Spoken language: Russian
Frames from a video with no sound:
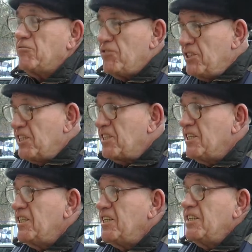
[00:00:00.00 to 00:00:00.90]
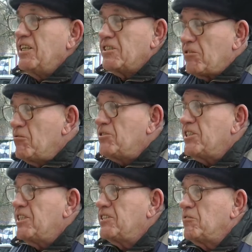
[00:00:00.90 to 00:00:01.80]
фидеры,
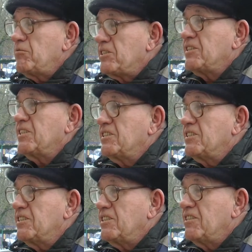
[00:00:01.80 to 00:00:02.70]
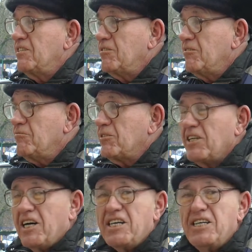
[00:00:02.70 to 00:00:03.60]
отключается подстанция. Вот.
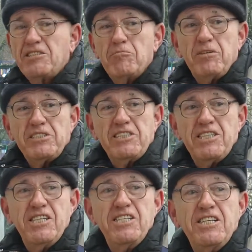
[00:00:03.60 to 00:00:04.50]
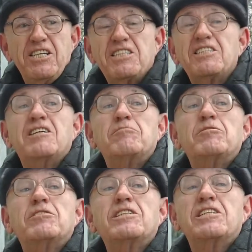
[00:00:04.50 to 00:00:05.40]
А если подсоединили к нам
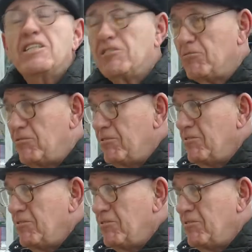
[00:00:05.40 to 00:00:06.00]
эту